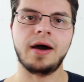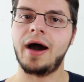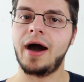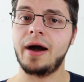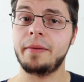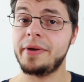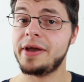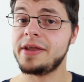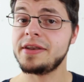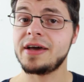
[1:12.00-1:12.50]

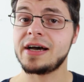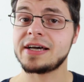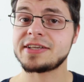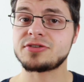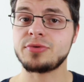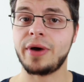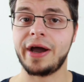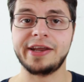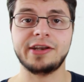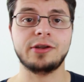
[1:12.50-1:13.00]
Am Ende
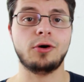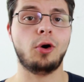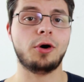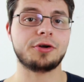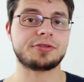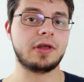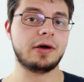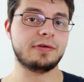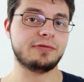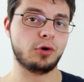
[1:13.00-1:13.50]
hast du einen
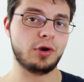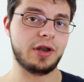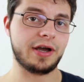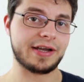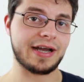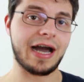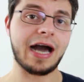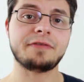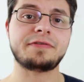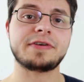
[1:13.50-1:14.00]
Ordner voller
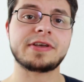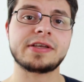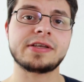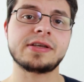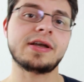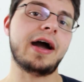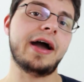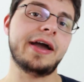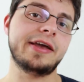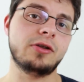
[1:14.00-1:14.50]

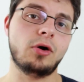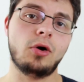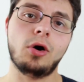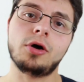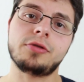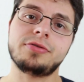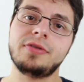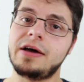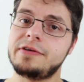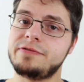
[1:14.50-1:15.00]
Grafiken, einen
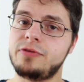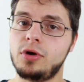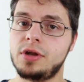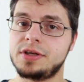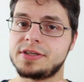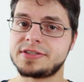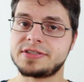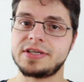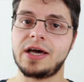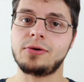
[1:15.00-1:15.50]
Ordner
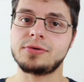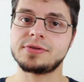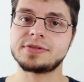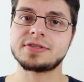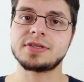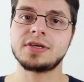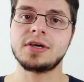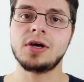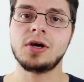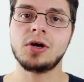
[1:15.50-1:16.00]
voller
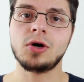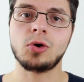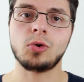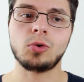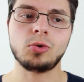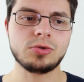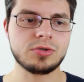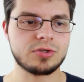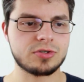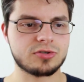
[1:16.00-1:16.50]
Sounds
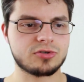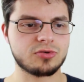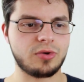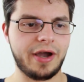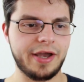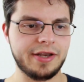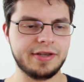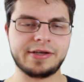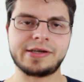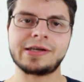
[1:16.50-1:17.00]
und so
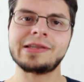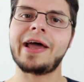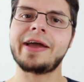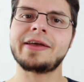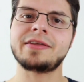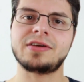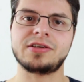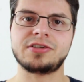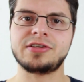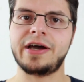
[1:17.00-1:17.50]
eine
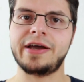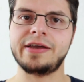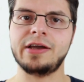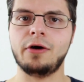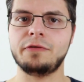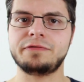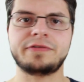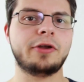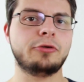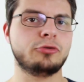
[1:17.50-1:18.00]
kleine Datei,
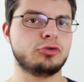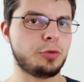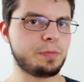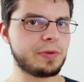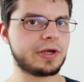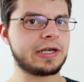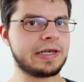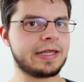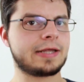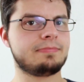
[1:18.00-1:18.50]
auf der du
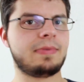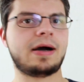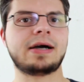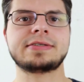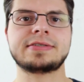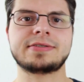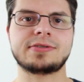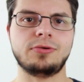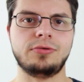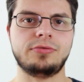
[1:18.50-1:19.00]
Doppelklick
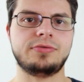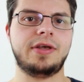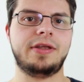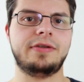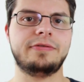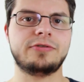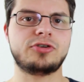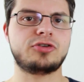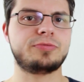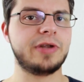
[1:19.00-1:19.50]
machst und
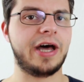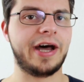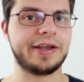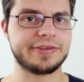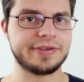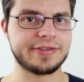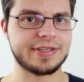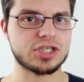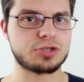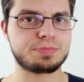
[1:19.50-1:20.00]
dann
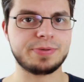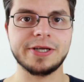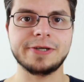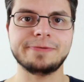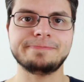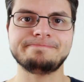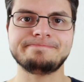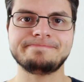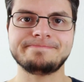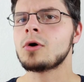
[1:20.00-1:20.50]
startet das
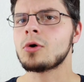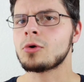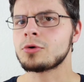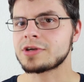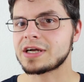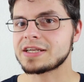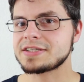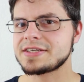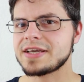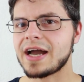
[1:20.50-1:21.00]
Spiel.
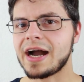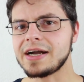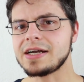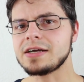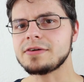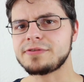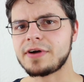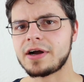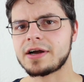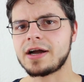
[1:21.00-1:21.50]
Und als ich
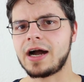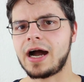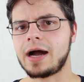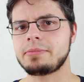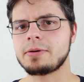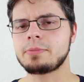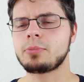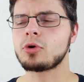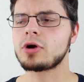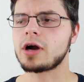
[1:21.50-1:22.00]
angefangen
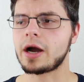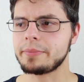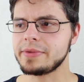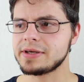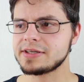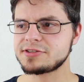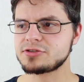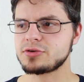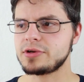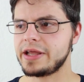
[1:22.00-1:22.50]
habe,
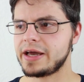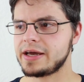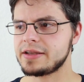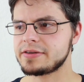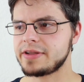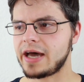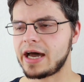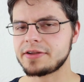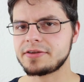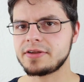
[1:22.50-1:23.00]
Programmieren zu
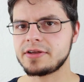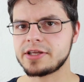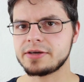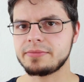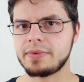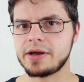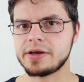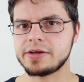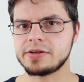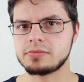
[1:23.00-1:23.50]
lernen, dachte ich
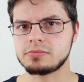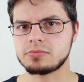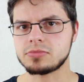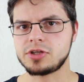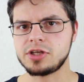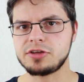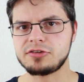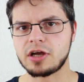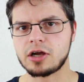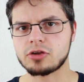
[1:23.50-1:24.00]
immer, in
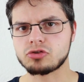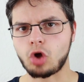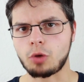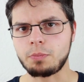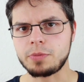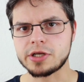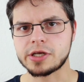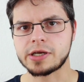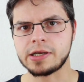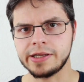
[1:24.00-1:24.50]
dieser
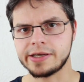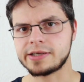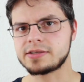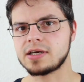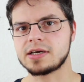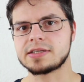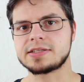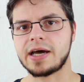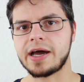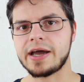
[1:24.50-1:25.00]

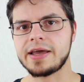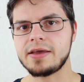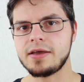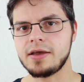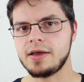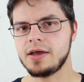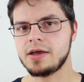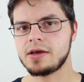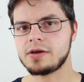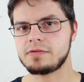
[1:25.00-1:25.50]
Doppelklick-Datei
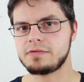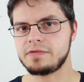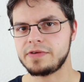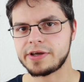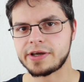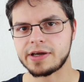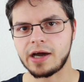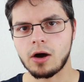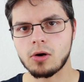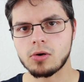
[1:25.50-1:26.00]

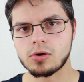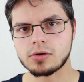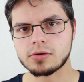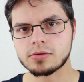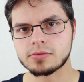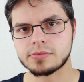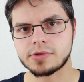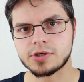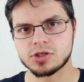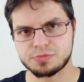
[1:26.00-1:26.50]
wäre auch
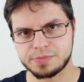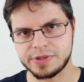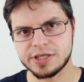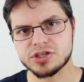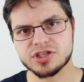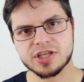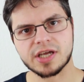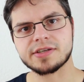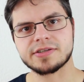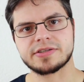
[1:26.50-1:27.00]
der
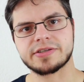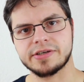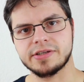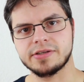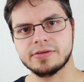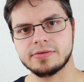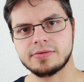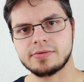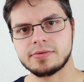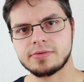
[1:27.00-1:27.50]
Spielstand drin.